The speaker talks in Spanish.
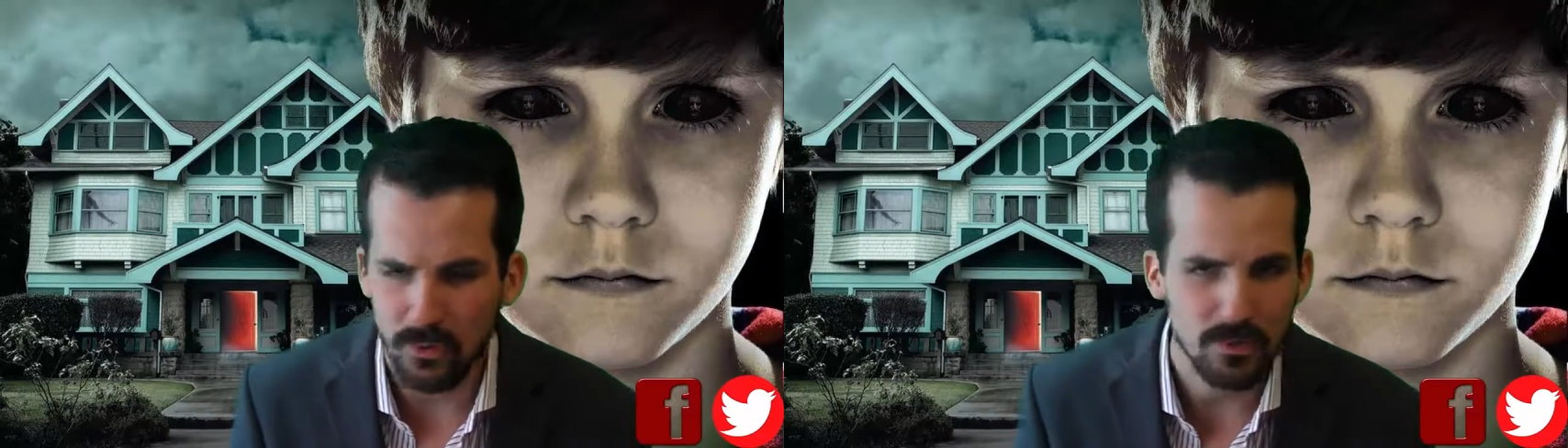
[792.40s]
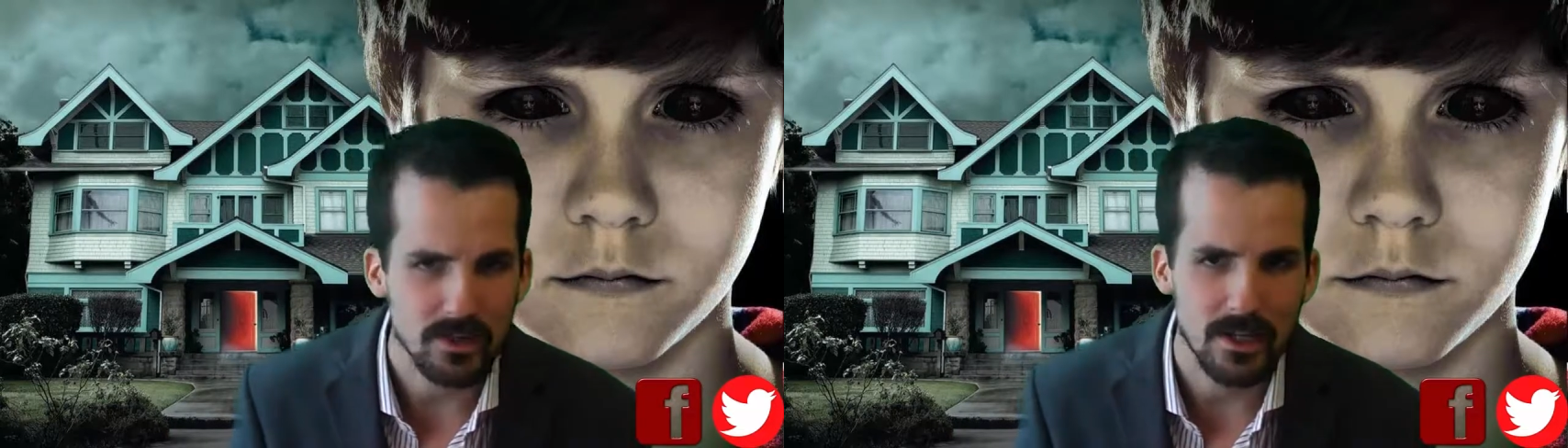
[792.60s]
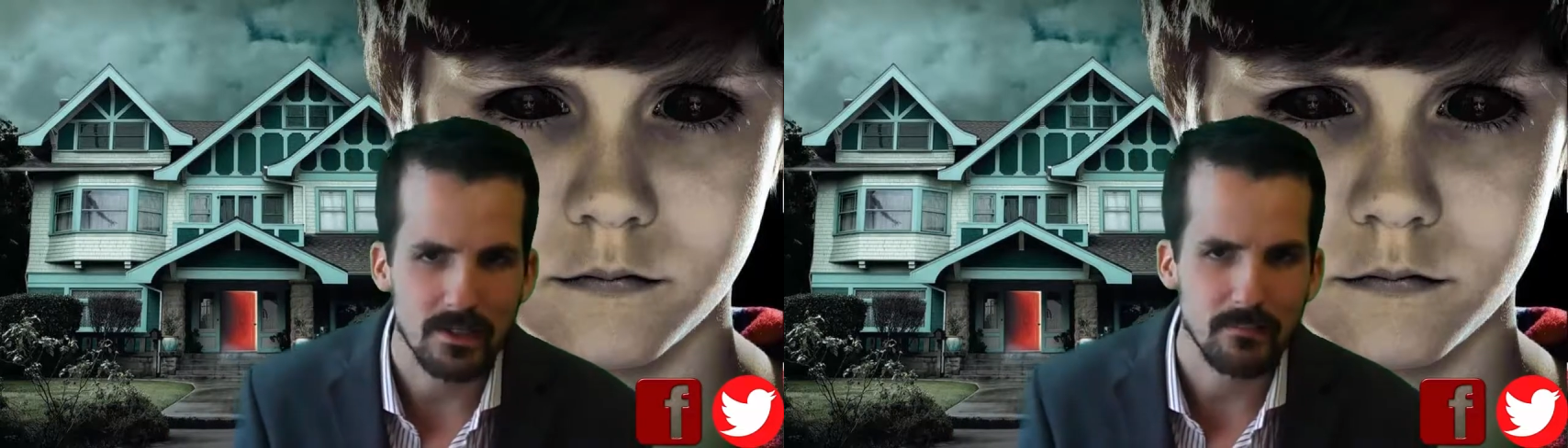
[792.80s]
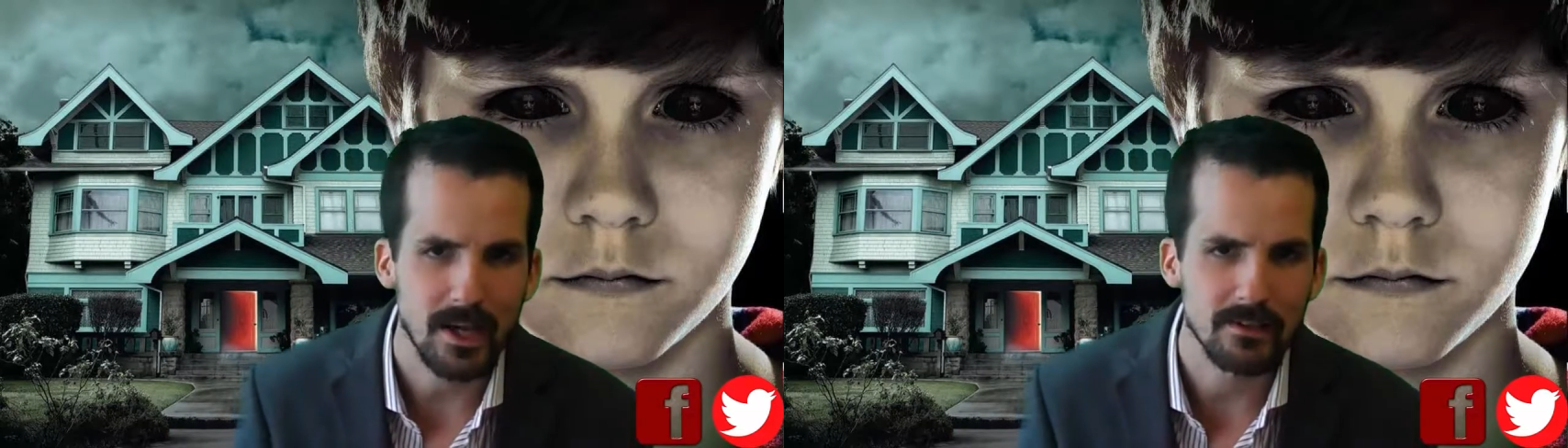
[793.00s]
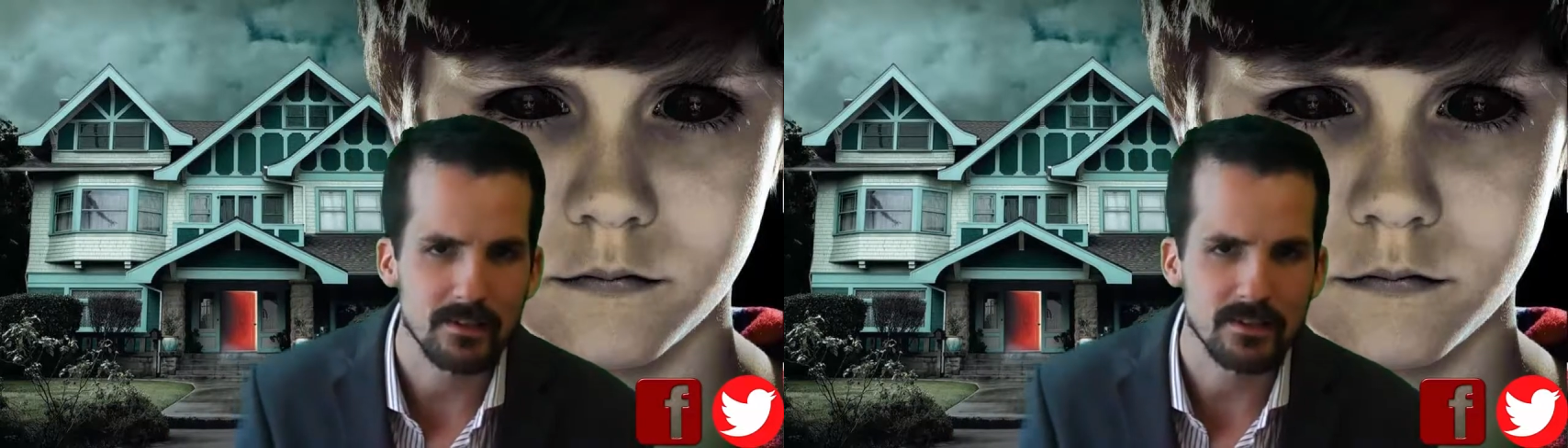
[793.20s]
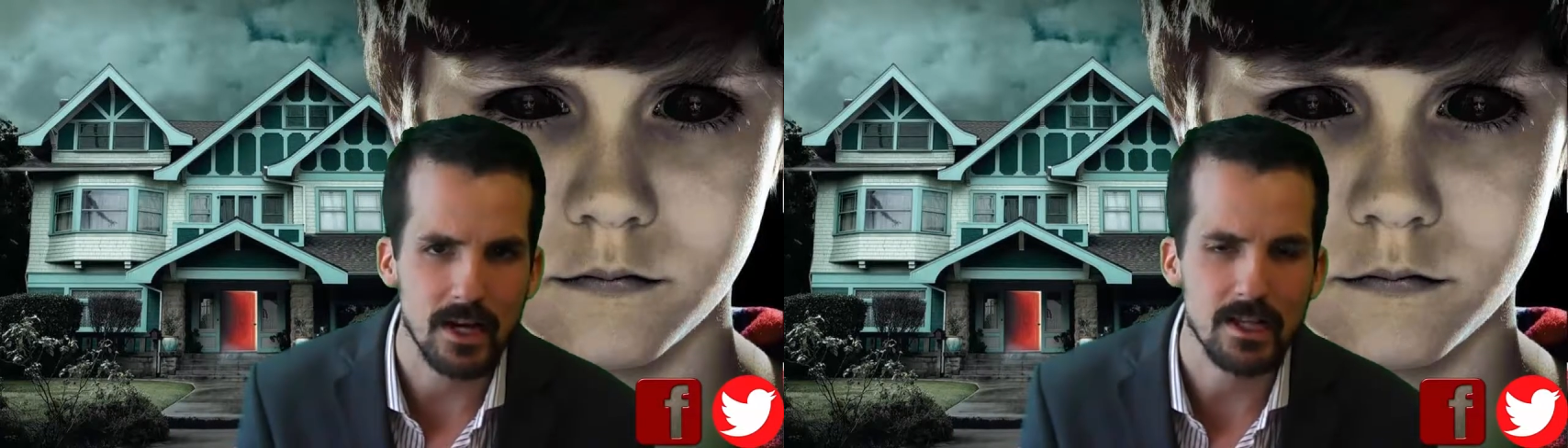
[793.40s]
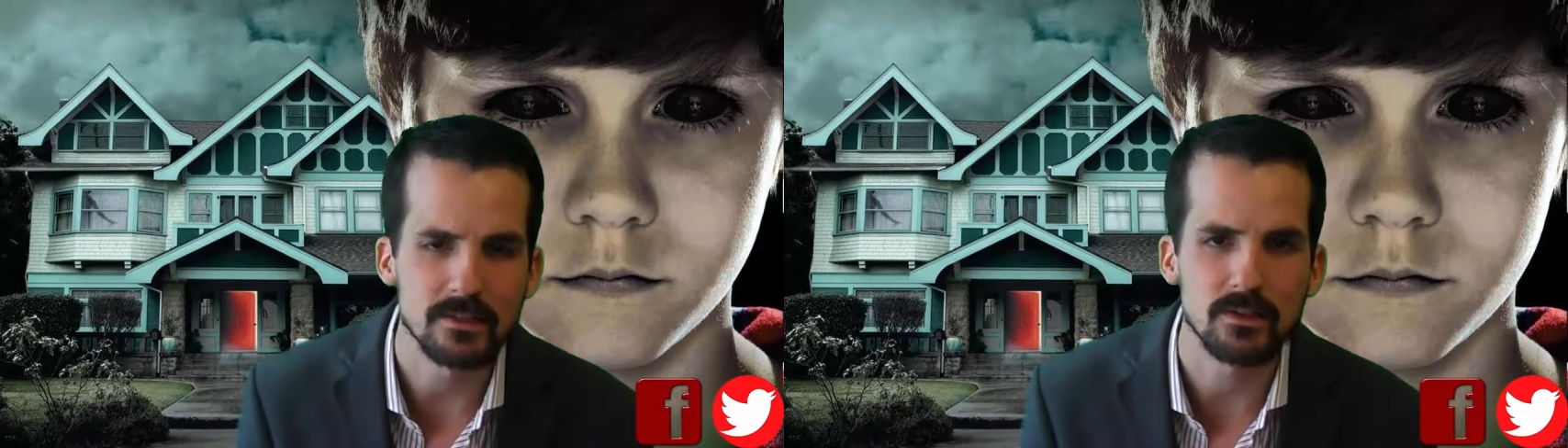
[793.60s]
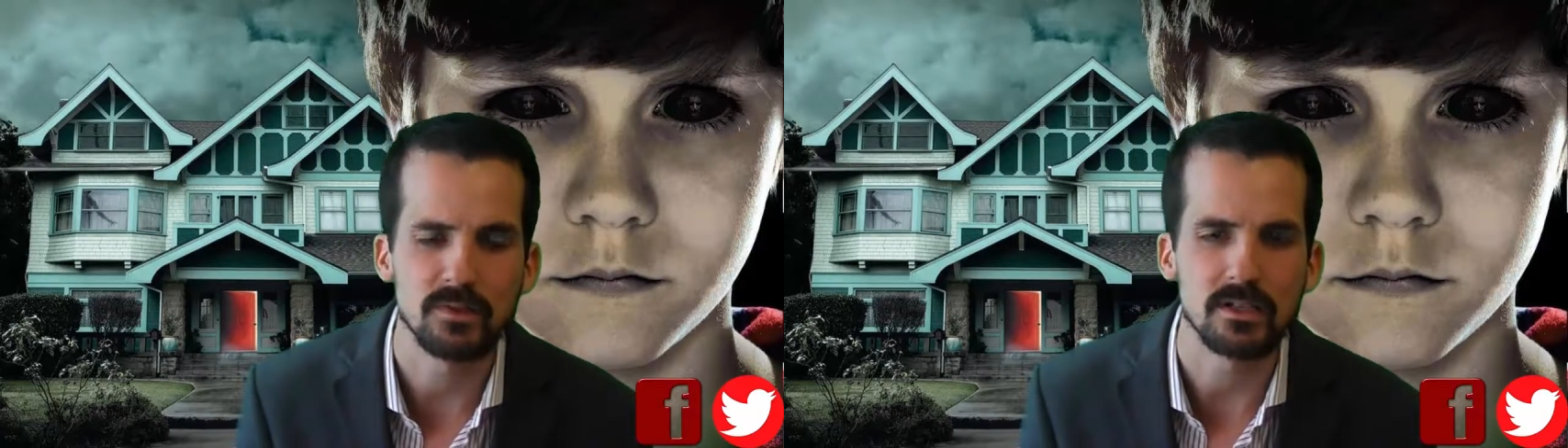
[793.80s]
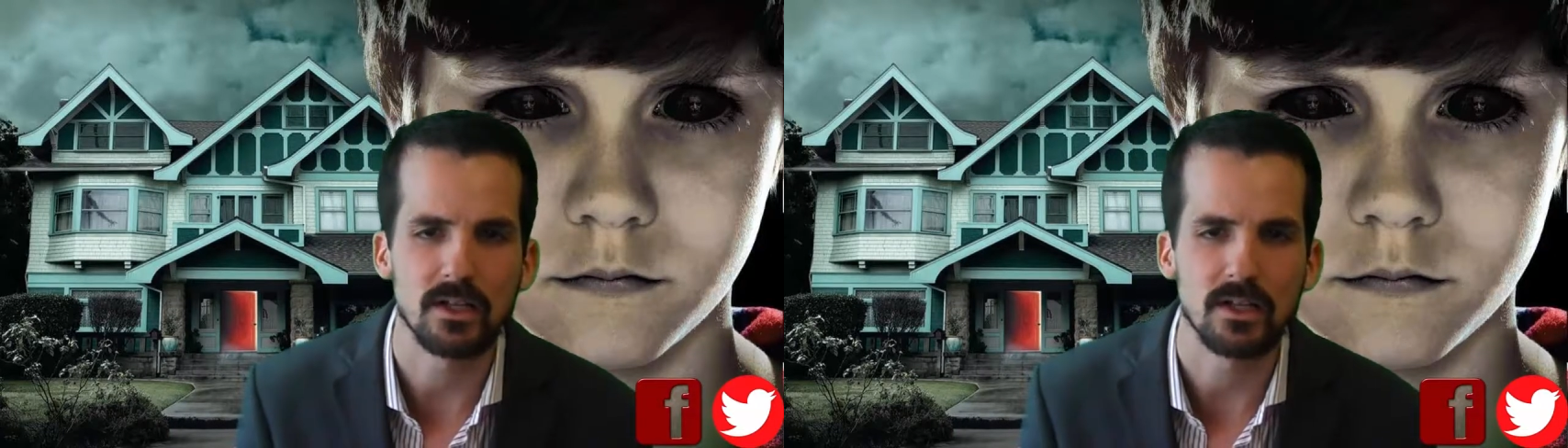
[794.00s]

de los eh, viajes astrales, es, es,